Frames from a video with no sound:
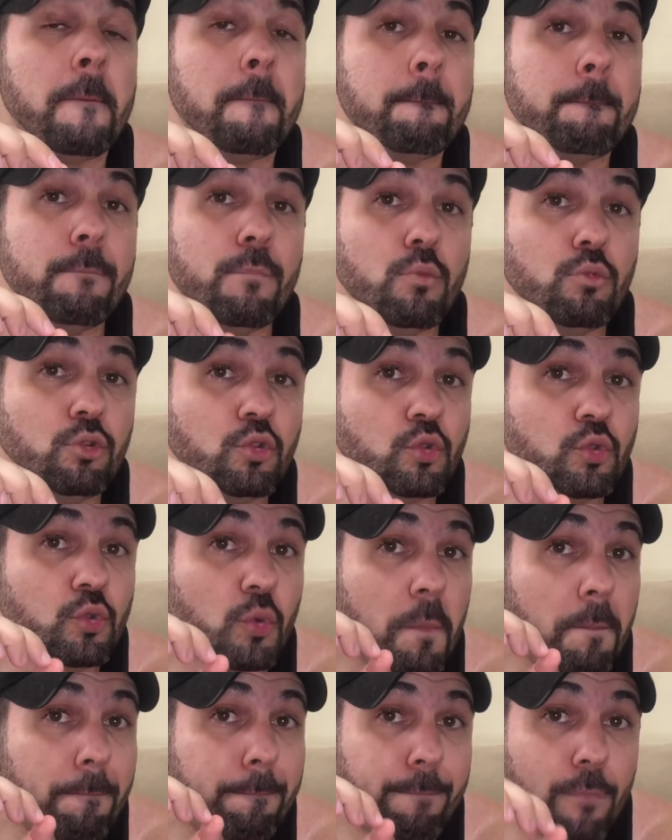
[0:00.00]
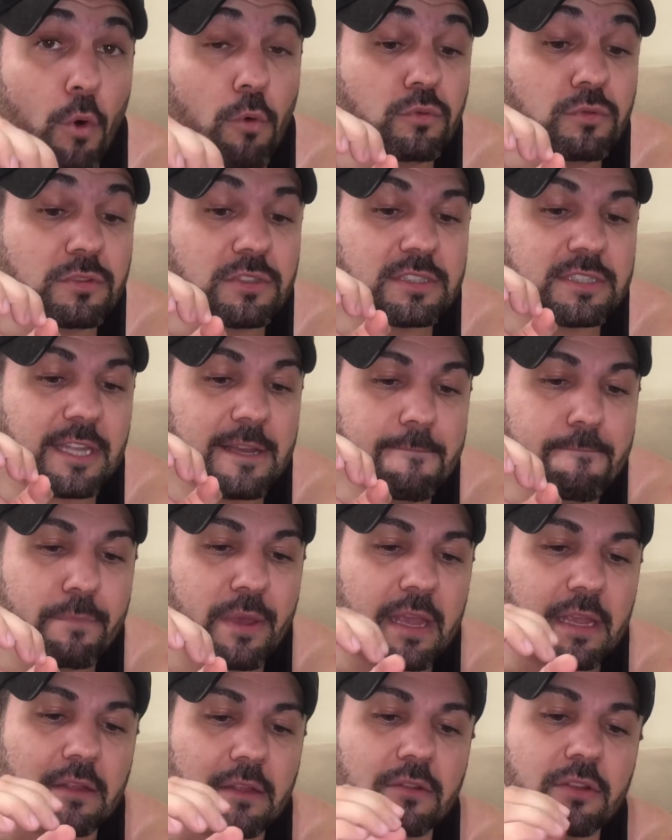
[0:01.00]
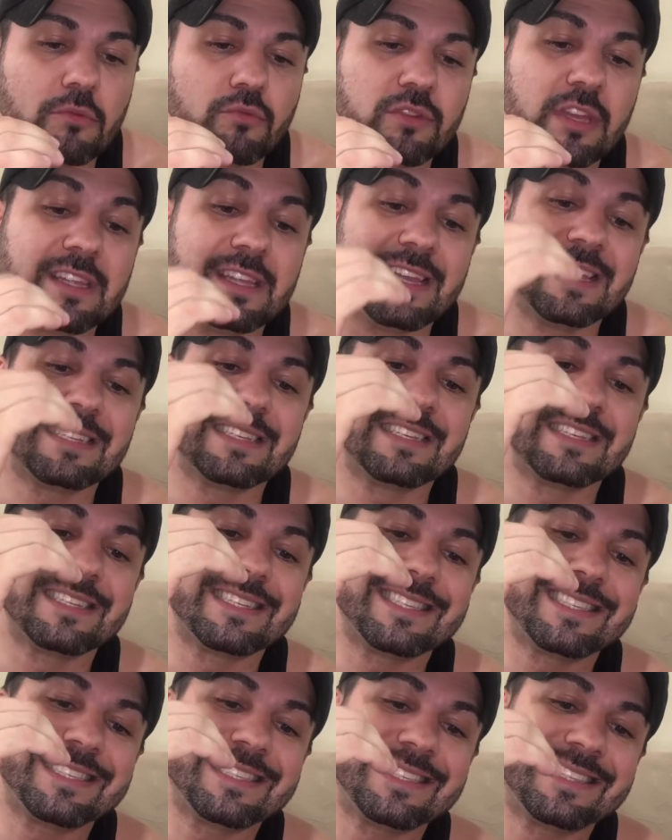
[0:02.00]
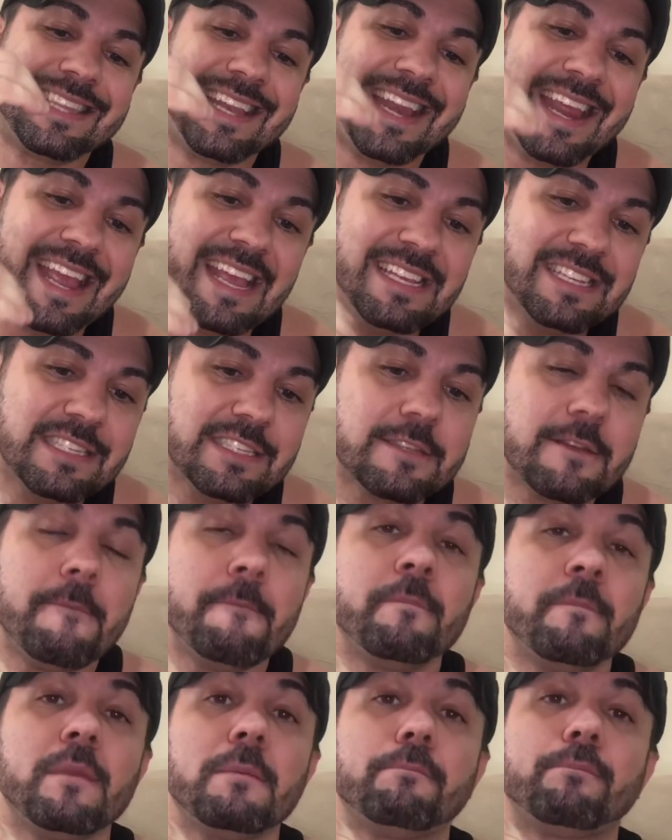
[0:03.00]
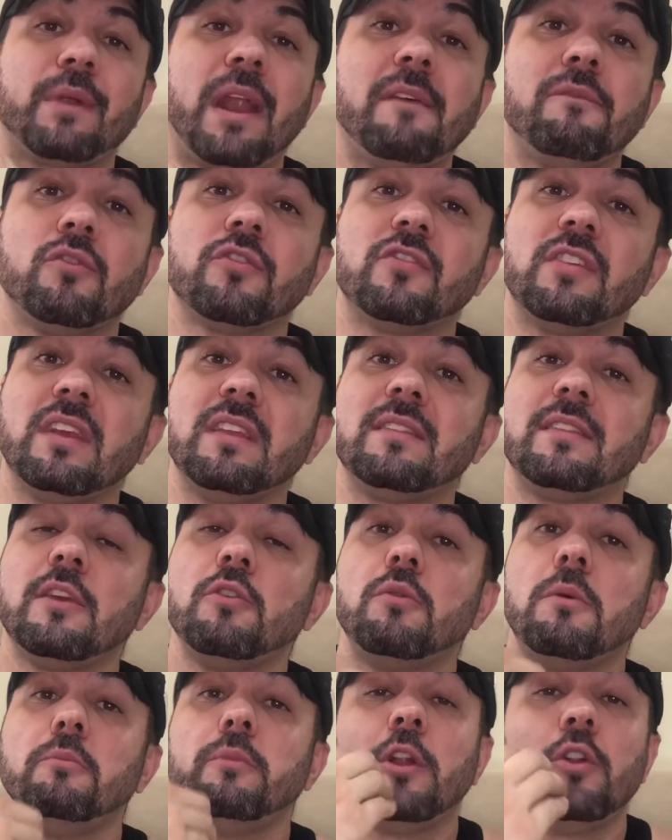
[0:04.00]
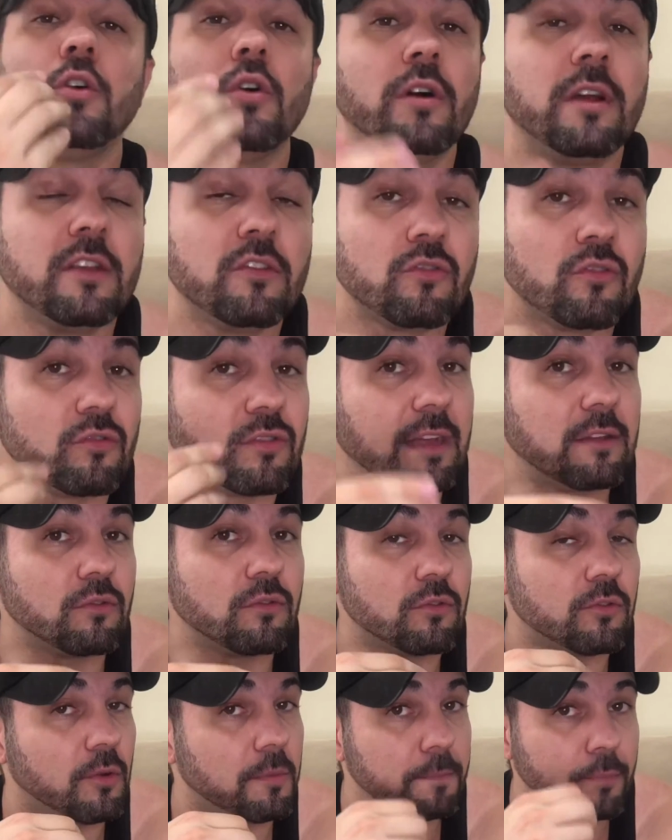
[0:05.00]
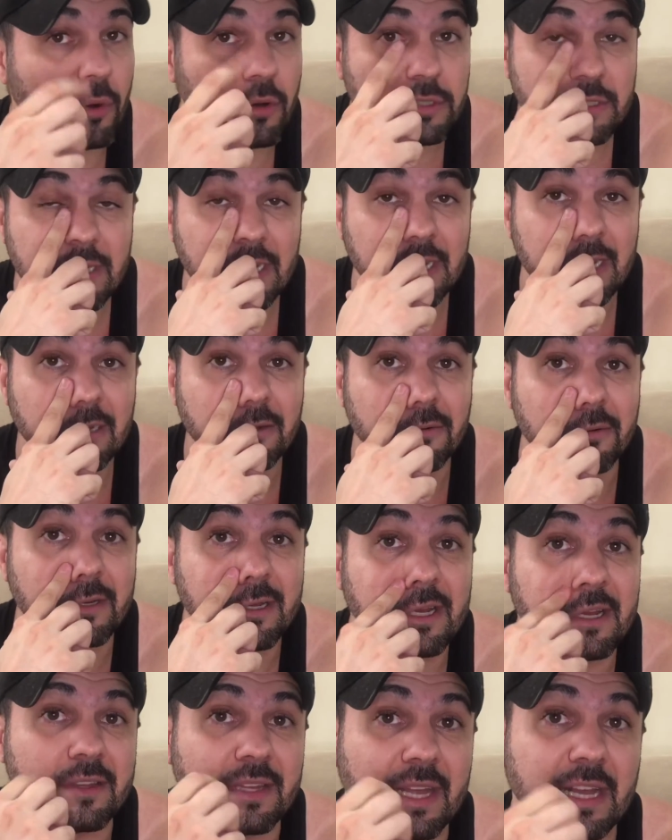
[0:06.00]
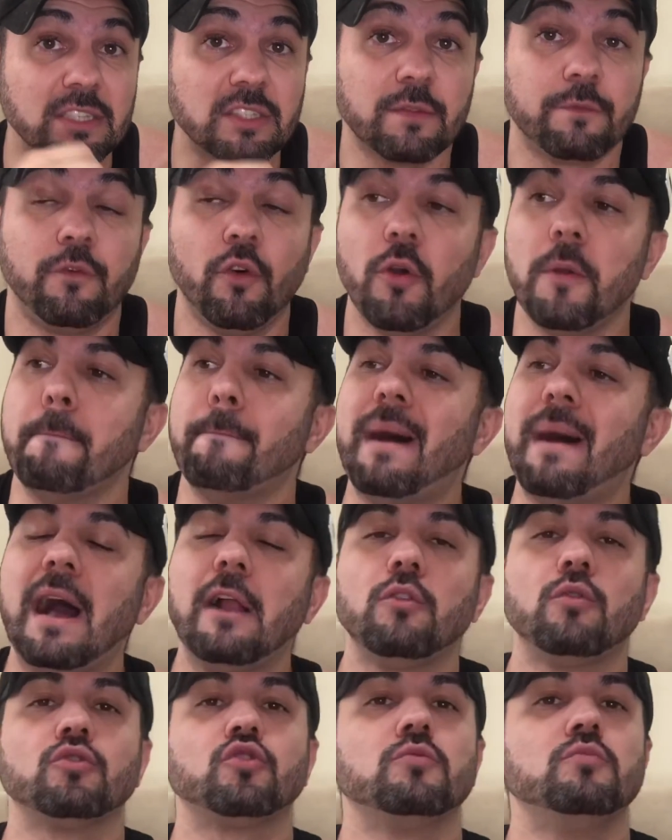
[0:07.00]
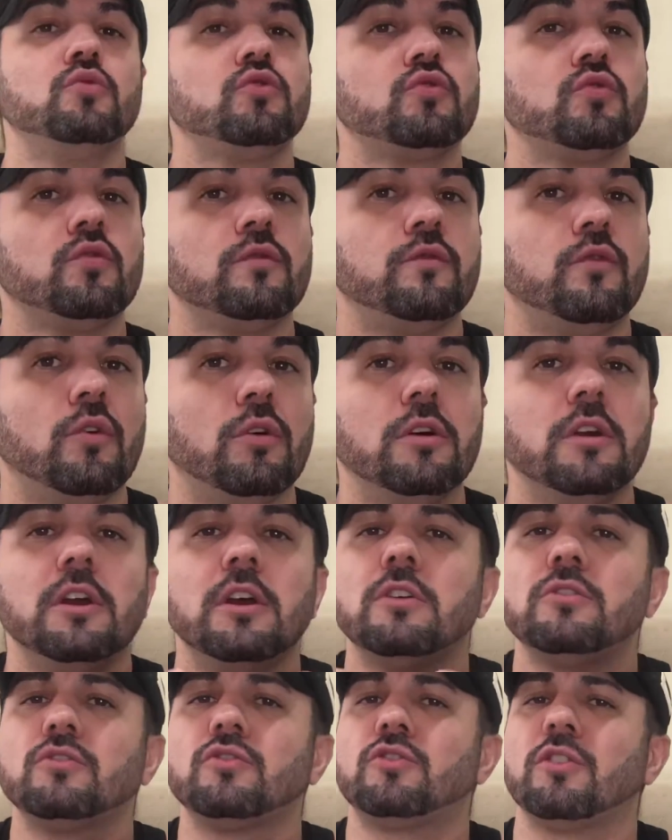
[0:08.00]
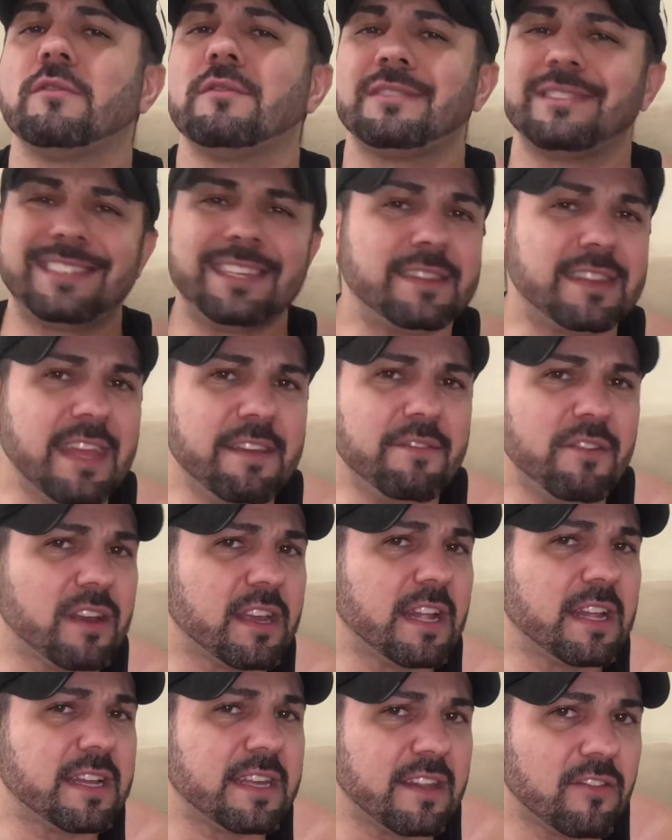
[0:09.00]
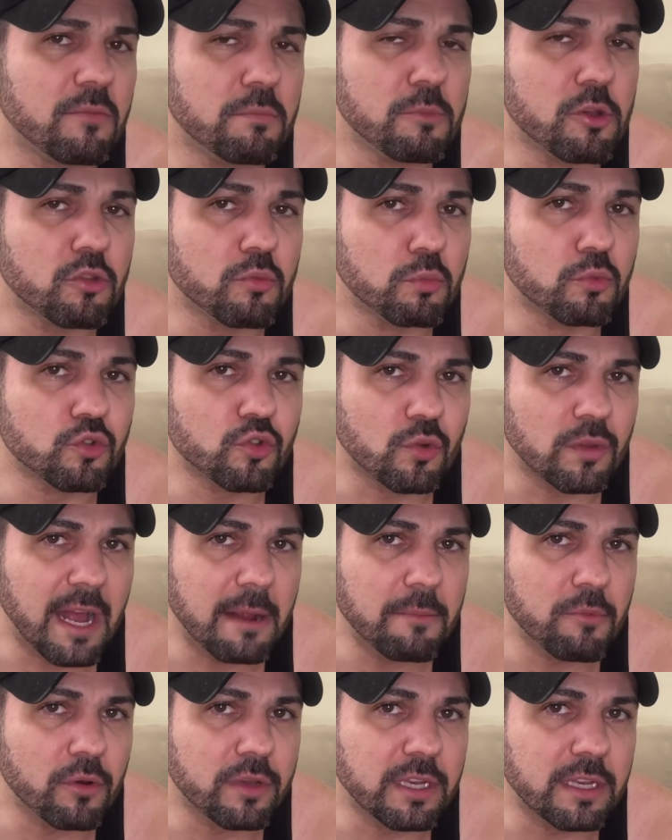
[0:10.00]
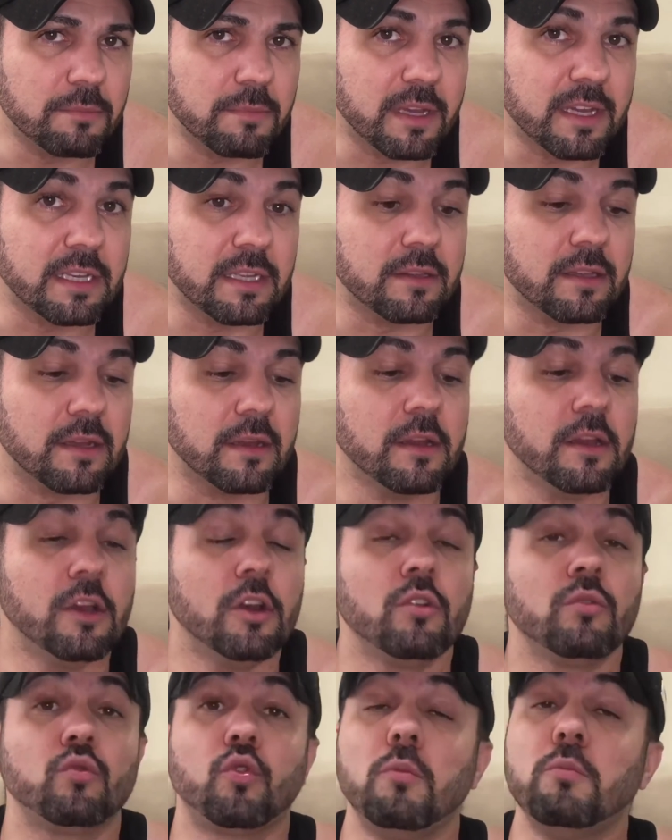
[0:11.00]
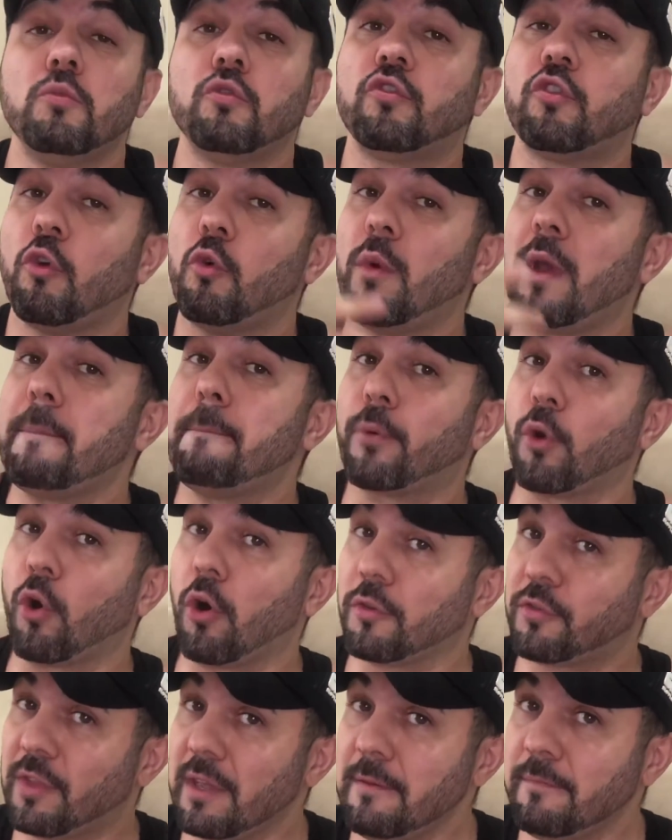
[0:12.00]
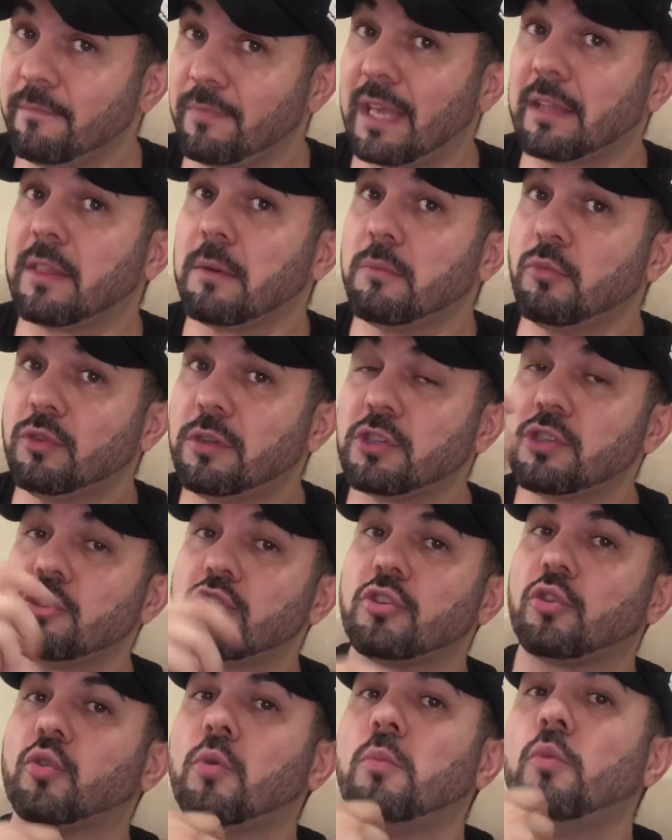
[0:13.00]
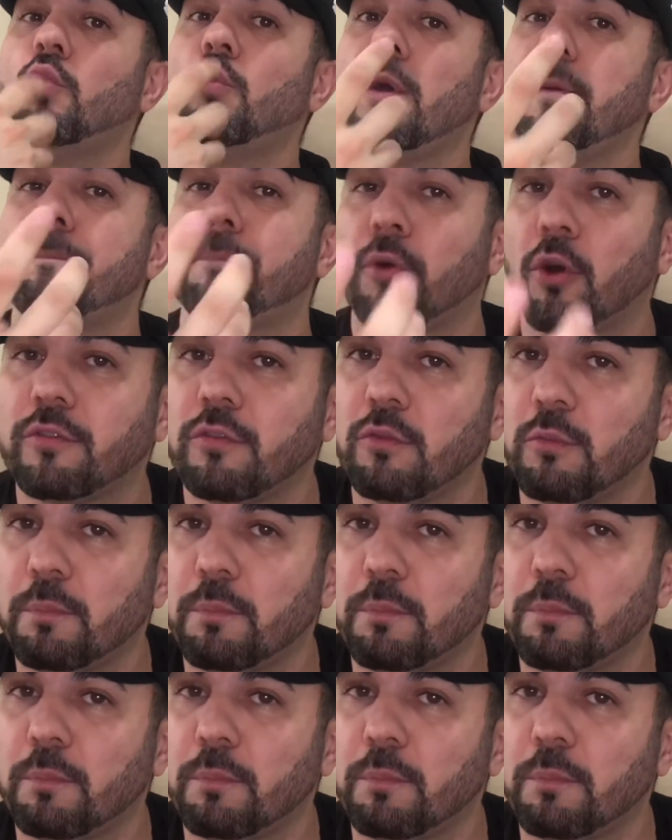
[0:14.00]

Muito bom também. Então tem esses três para você ter um melhor resultado no seu pós-treino, tá? Se foi malho ou se o for, se você teve aquele crescimento muscular, meu querido minha querida, toma o seu whey protein, né? Tem muita gente que toma whey protein no